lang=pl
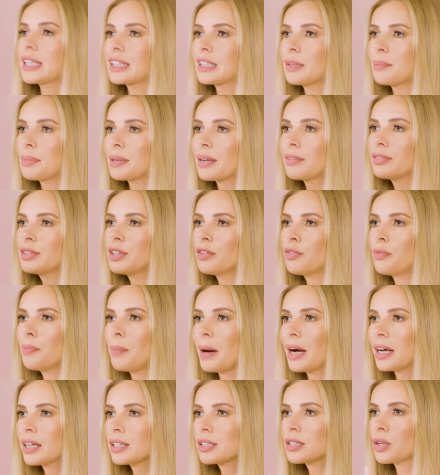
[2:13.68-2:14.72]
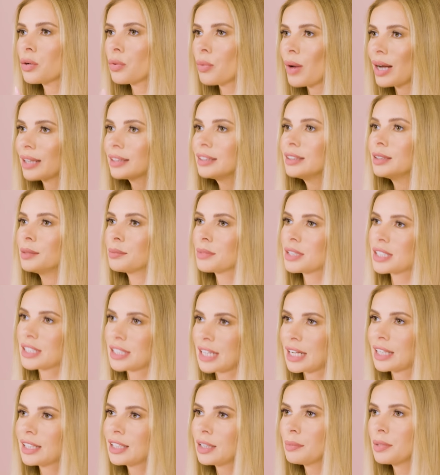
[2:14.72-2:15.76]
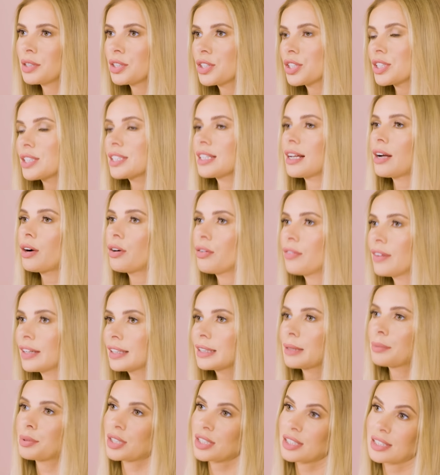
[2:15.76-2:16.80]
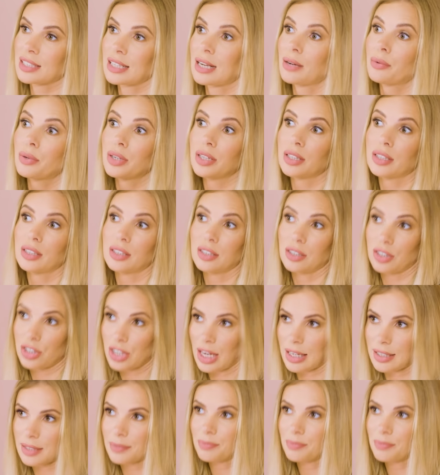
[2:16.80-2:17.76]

tak naprawdę naprawdę w bardzo ładnym stanie będzie zachowana przez cały czas.